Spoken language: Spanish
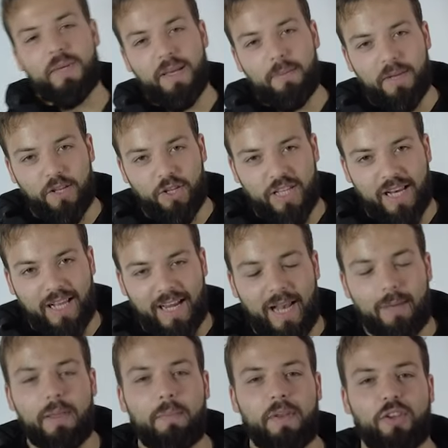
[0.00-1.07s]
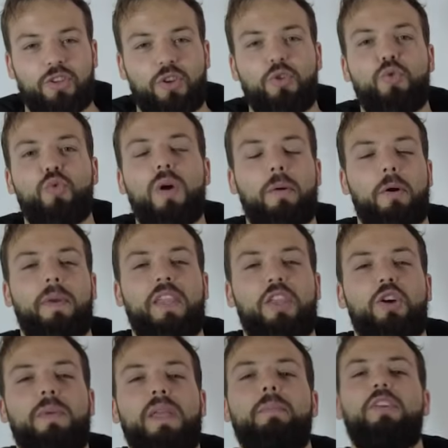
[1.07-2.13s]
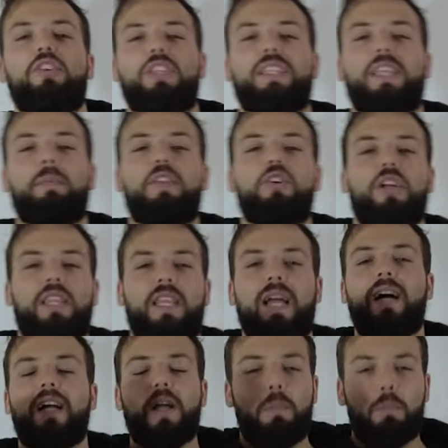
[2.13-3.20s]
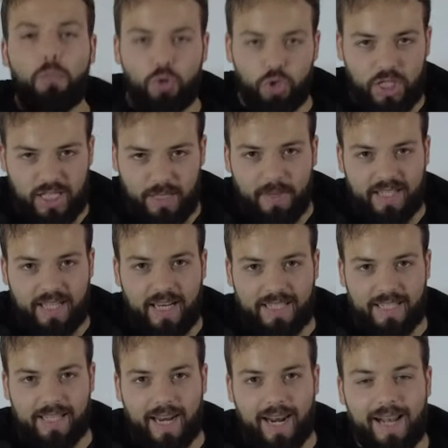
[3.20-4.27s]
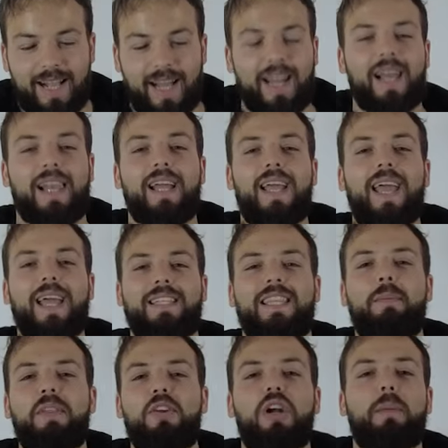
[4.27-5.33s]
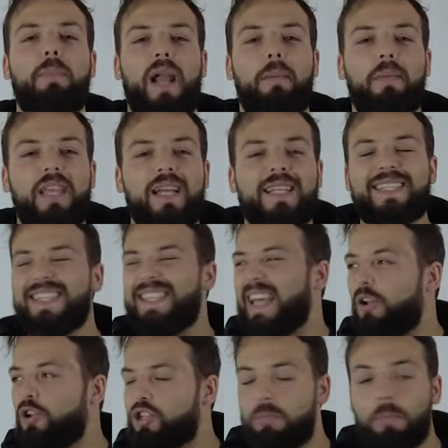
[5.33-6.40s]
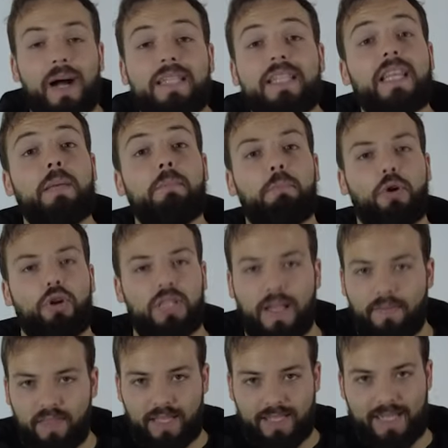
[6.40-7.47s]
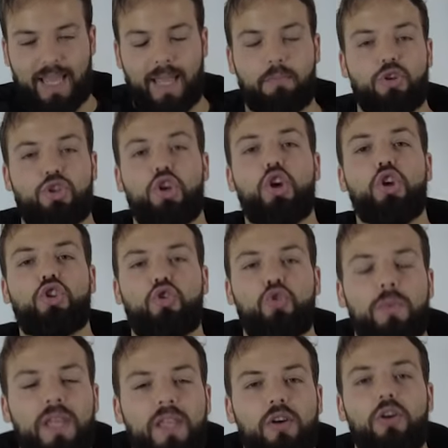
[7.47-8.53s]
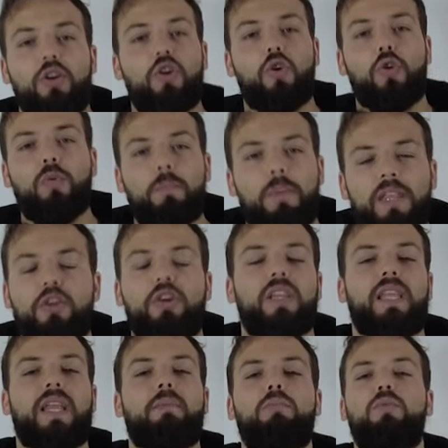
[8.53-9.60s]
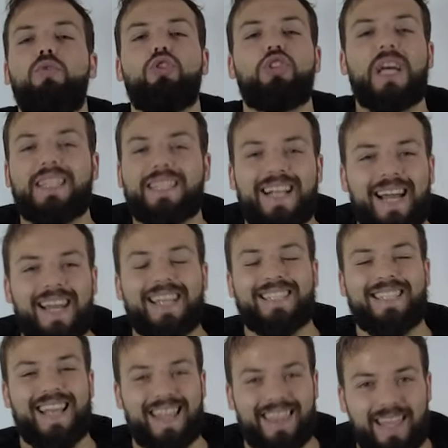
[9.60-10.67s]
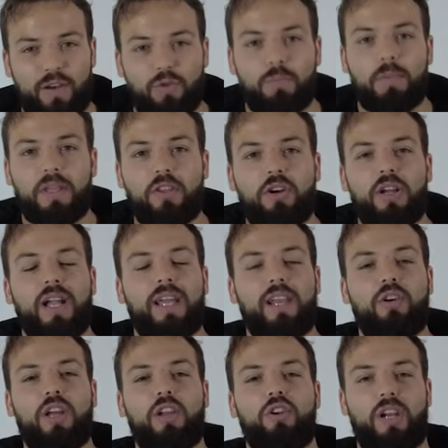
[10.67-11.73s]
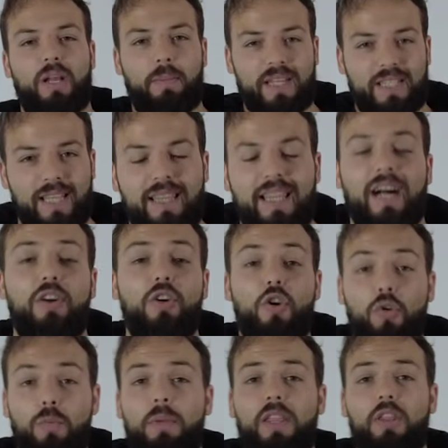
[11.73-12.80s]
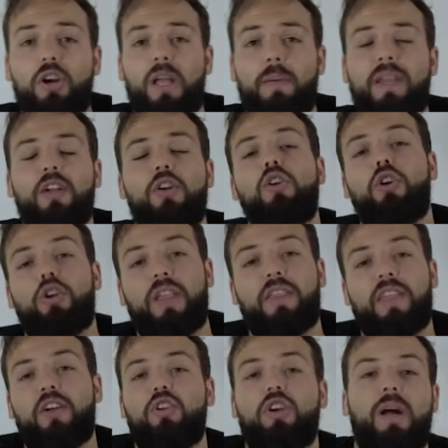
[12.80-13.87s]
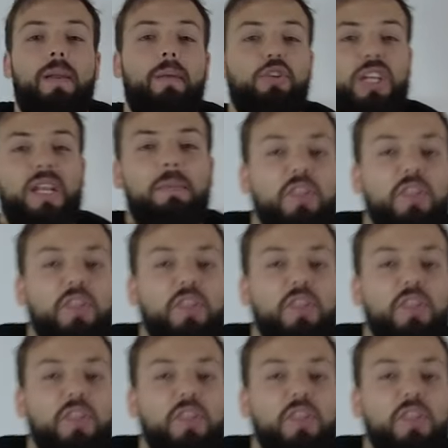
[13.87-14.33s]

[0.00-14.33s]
bienvenidos al canal, bienvenidos a un nuevo vídeo, bienvenidos a este vídeo que tenía muchísimas ganas de traer al canal, este vídeo que para mí es de los más importantes que hemos subido, un vídeo que tenía muchas ganas de hacer, un vídeo que creo que nos representa, un vídeo que viene en concordancia con lo que hablamos en